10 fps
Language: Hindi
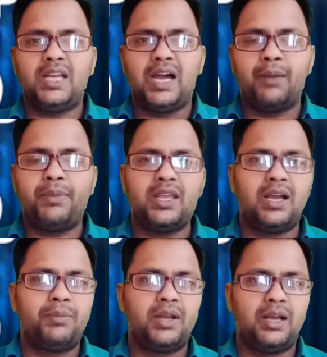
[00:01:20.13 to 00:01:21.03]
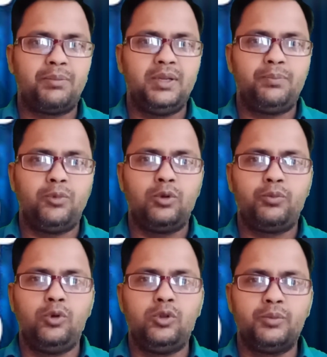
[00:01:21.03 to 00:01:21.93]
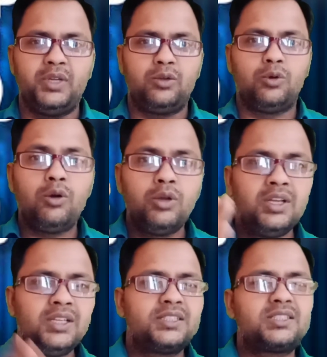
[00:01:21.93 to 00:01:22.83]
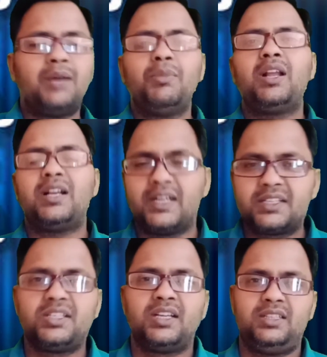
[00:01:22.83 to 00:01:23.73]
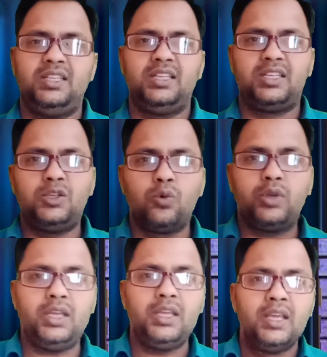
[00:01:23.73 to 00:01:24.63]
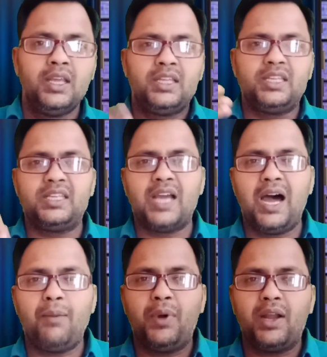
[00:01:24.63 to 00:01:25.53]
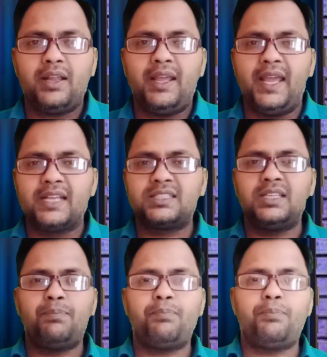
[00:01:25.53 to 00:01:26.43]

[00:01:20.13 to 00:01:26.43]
है आप यहाँ पर अपने पोर्टफोलियो में इनको शामिल कर सकते हैं क्योंकि यहाँ पर ऐसे